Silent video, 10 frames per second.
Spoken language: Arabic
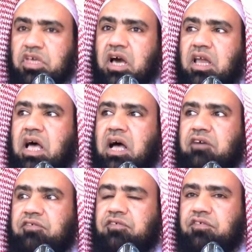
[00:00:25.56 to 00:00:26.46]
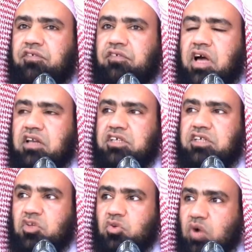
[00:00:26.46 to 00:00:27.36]
بآلاف
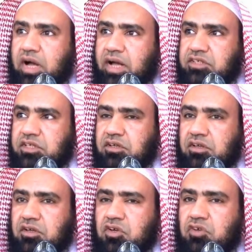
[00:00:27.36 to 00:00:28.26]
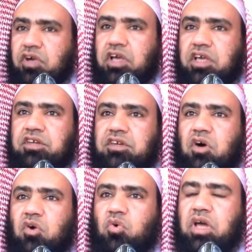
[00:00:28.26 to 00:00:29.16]
الكيلوات فإن
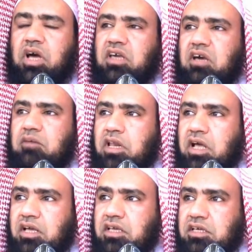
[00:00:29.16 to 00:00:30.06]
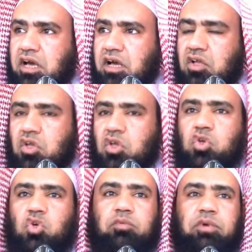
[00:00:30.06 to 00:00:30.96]
هناك ملائكة
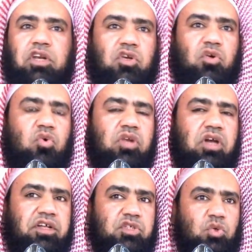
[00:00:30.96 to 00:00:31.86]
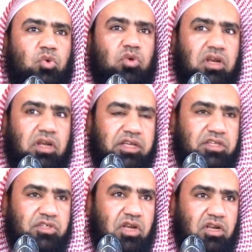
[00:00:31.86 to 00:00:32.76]
يبلغون رسول
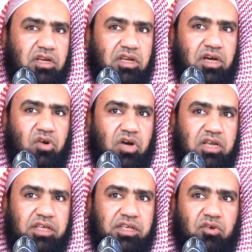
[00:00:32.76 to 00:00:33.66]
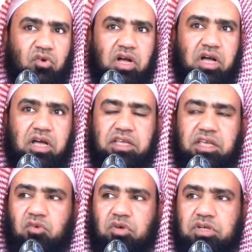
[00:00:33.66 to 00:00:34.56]
الله صلى الله عليه
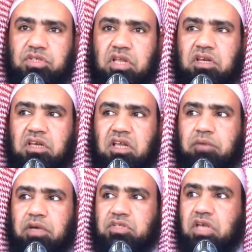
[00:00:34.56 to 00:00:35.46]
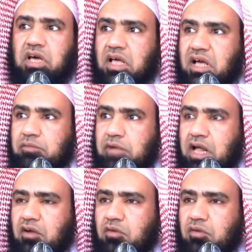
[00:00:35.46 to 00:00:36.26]
وآله وسلم سلام